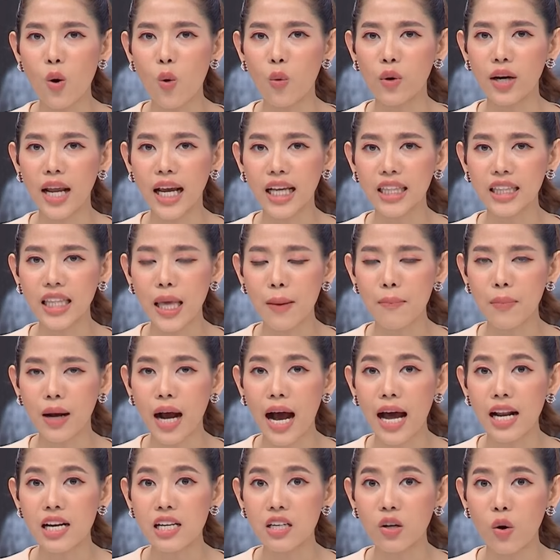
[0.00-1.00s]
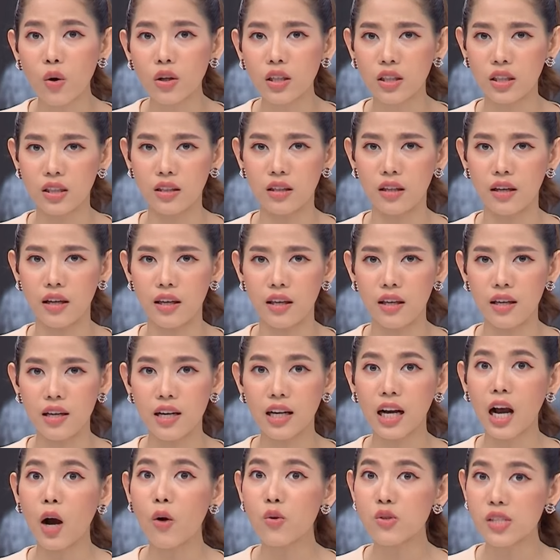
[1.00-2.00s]
เด็กเต็มคันรถเลย
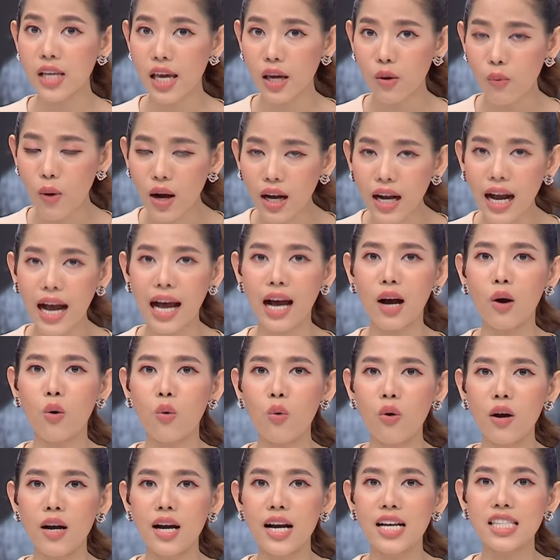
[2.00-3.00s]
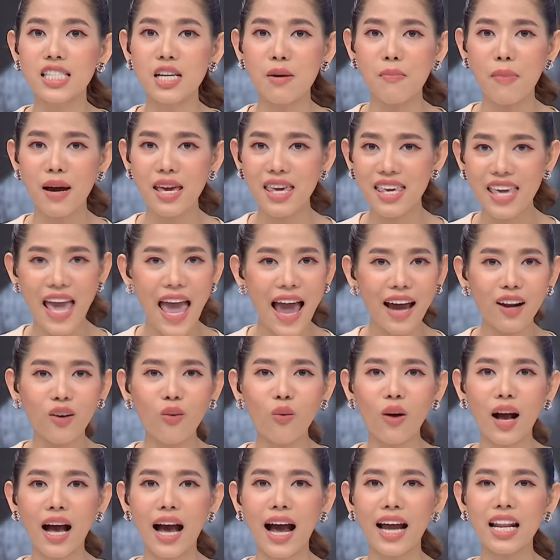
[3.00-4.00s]
เข้าใจว่าเขาจะมาแย่งลูก
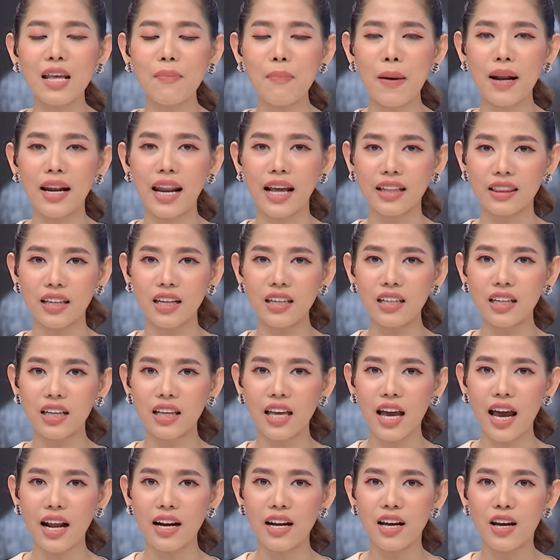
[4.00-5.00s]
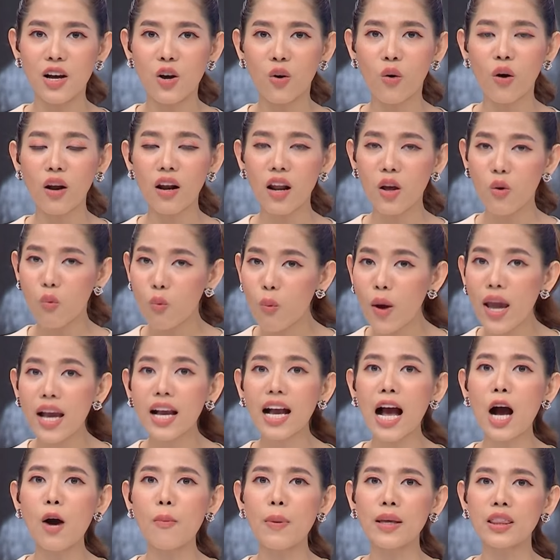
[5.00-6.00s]
ค้าที่เป็นเด็กนักเรียนก็เลยวิ่ง
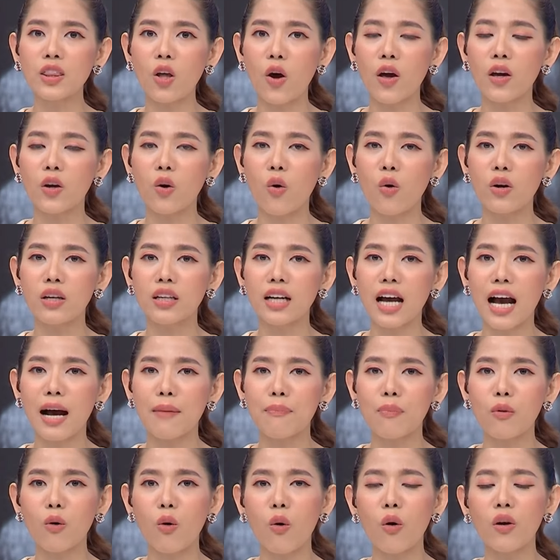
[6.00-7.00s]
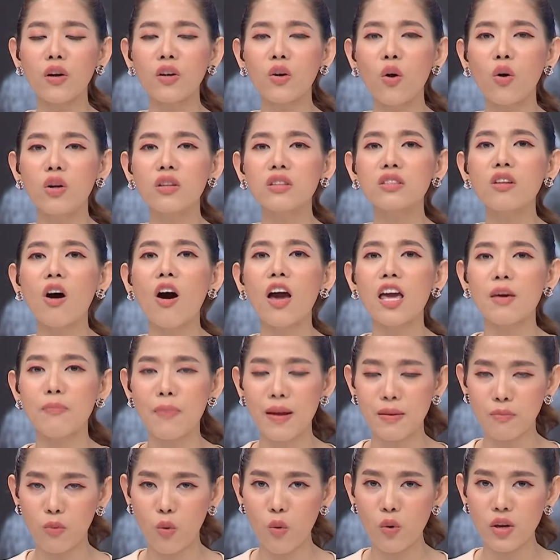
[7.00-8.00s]
เข้าไปต่อยคนขับคนโดนต่อยเป็น
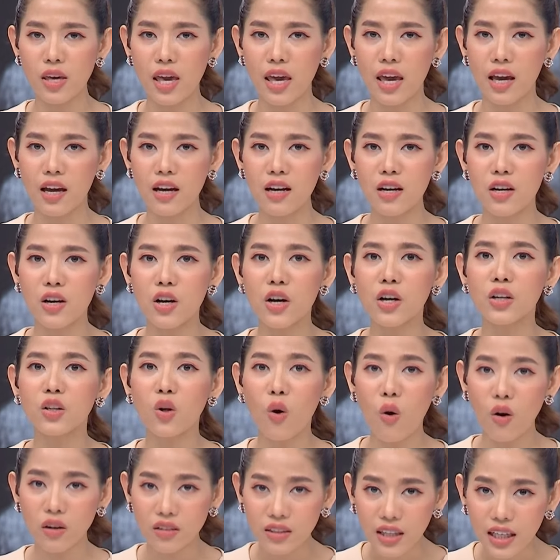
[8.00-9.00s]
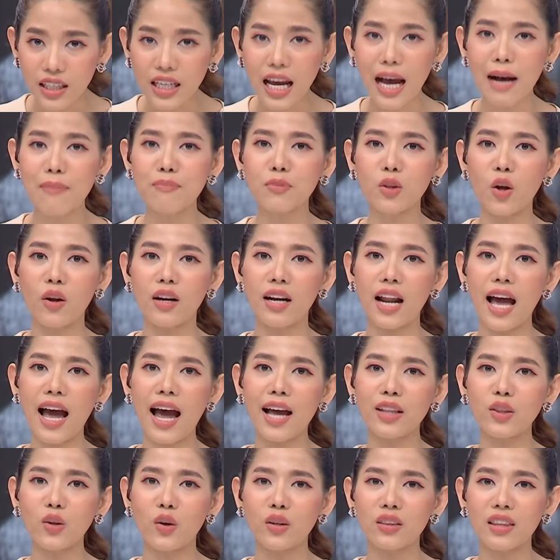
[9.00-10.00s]
ผู้หญิงโดนกระทำต่อหน้า
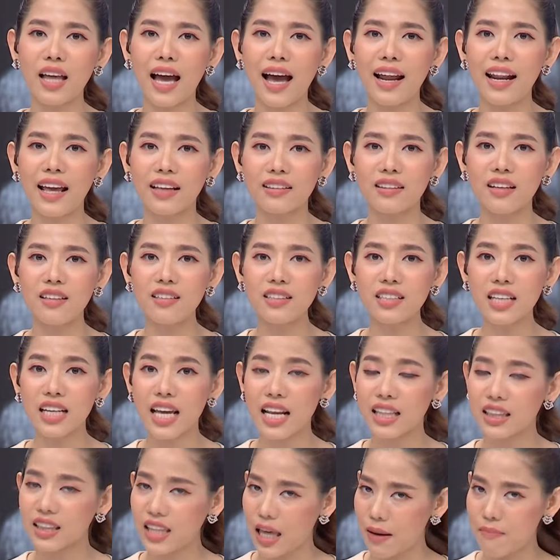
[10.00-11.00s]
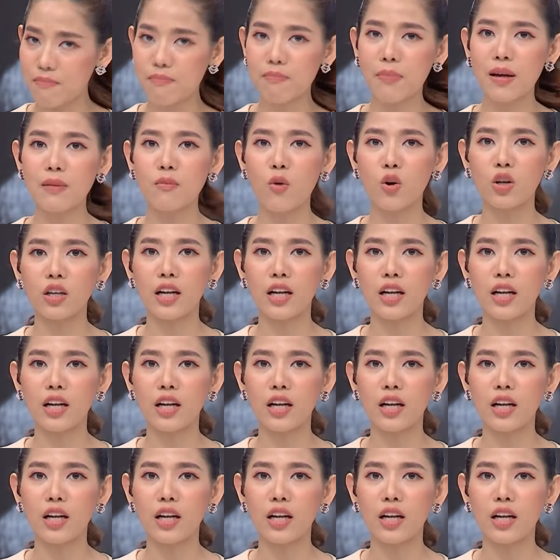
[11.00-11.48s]
ต่อตาเด็กนักเรียนเต็มไปหมดเลย